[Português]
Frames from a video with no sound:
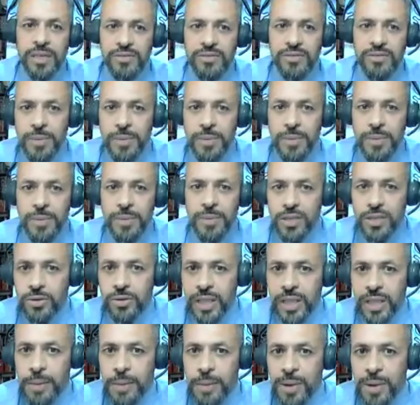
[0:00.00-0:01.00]

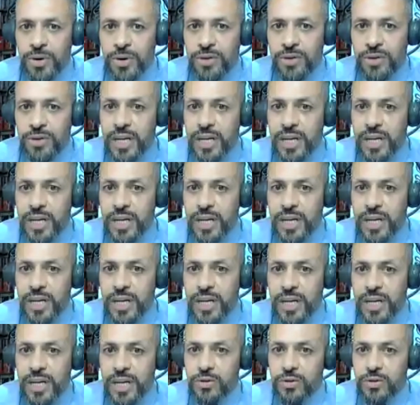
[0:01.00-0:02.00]
comunitários. Fomba
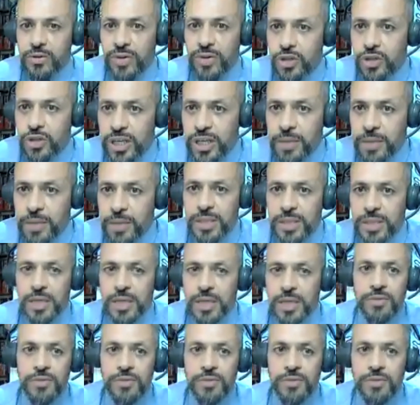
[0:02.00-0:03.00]
é
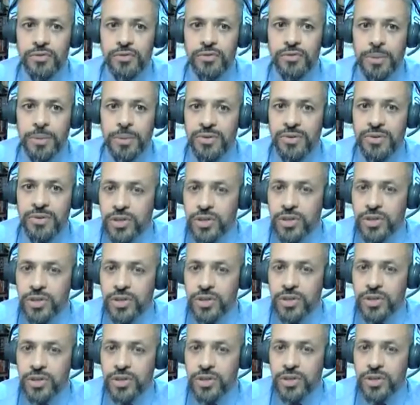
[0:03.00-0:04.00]
atualmente membro do
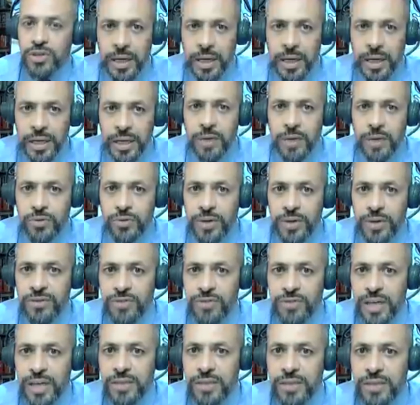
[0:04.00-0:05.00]
Comitê Estratégico
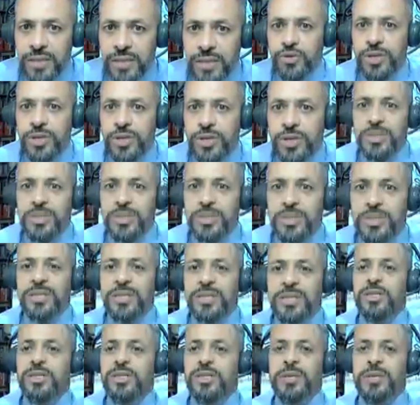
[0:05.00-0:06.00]
Nacional para a
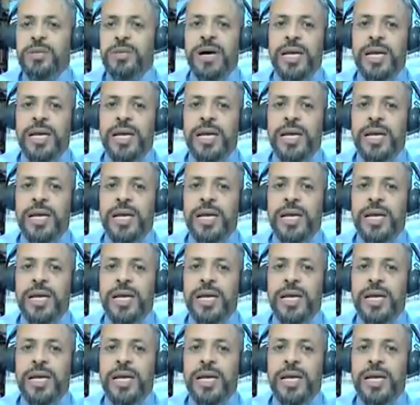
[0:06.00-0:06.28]
Prevenção de